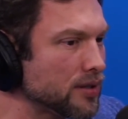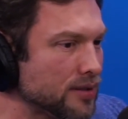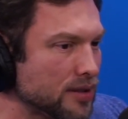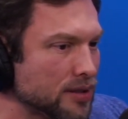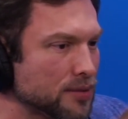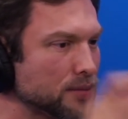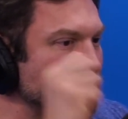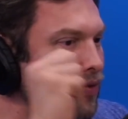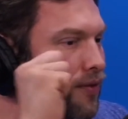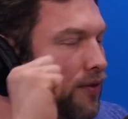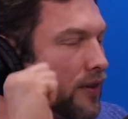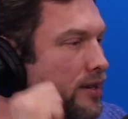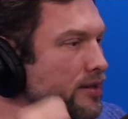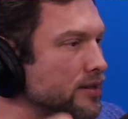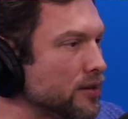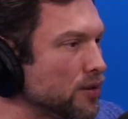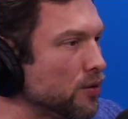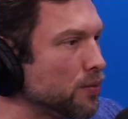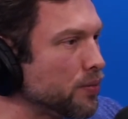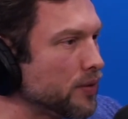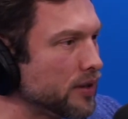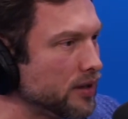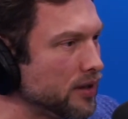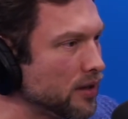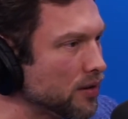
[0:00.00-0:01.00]
vocês me fazem
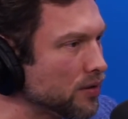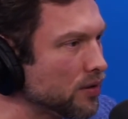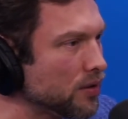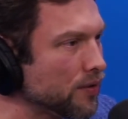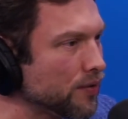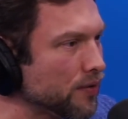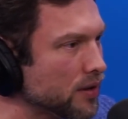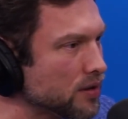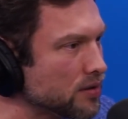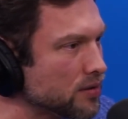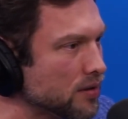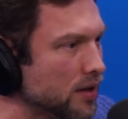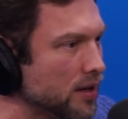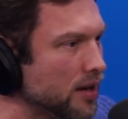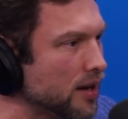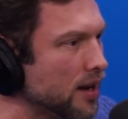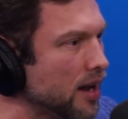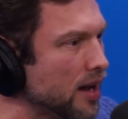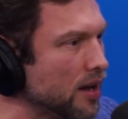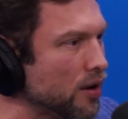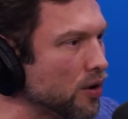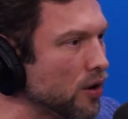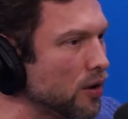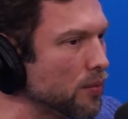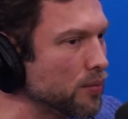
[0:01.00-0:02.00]
companhia quando eu faço
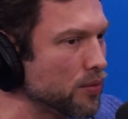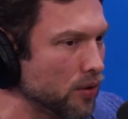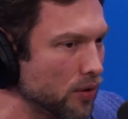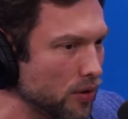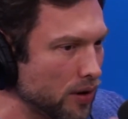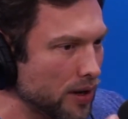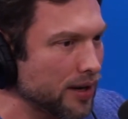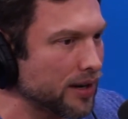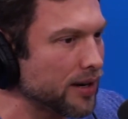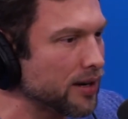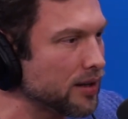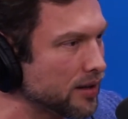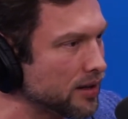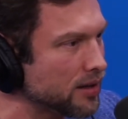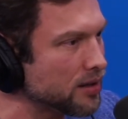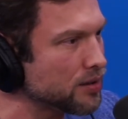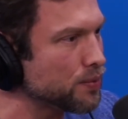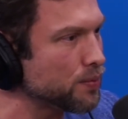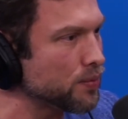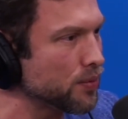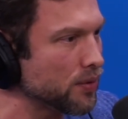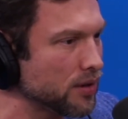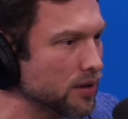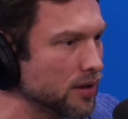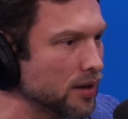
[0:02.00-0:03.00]
aeróbio. Eu agradeço,
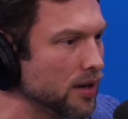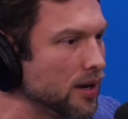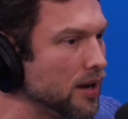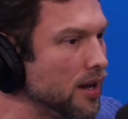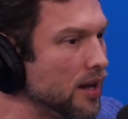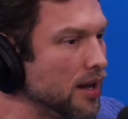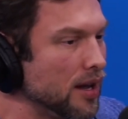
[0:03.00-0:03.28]
porque